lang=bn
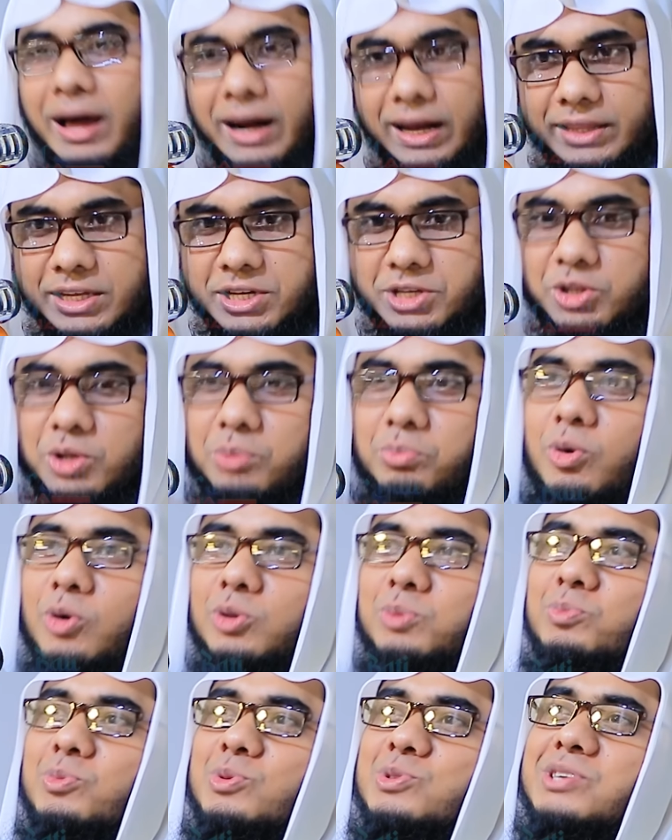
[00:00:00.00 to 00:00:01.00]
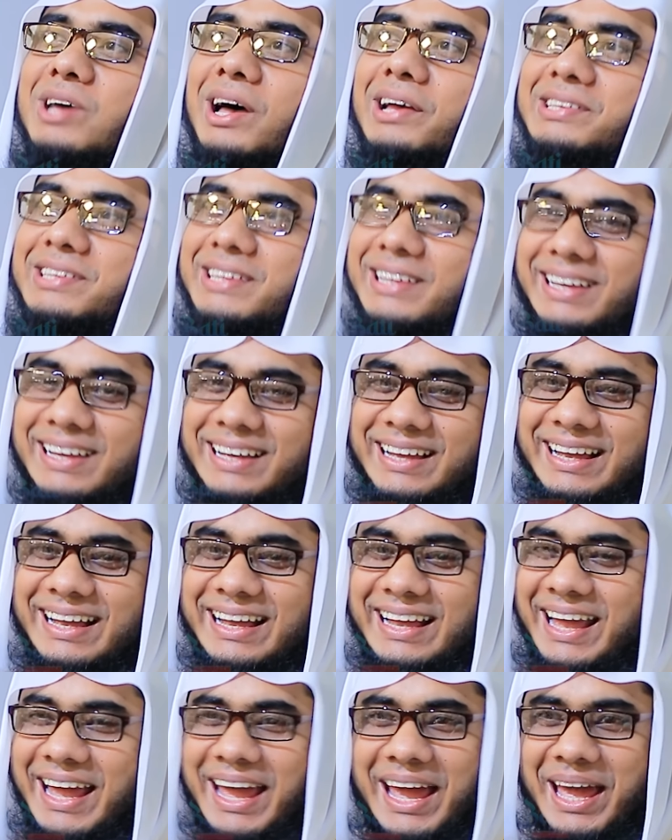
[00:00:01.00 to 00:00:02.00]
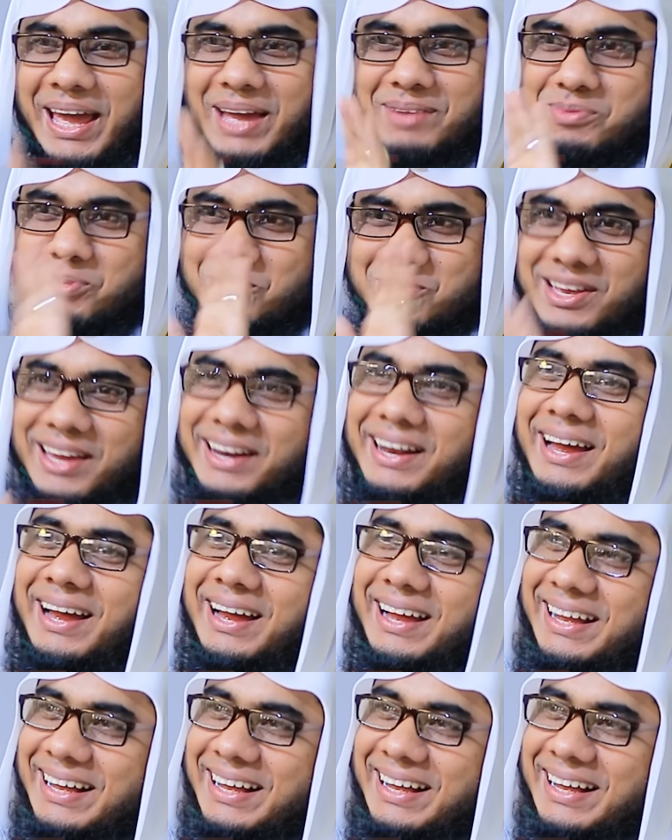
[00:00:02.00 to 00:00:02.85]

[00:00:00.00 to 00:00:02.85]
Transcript: বাংলাদেশে তো বহুত মুসা আছে এই মুসা না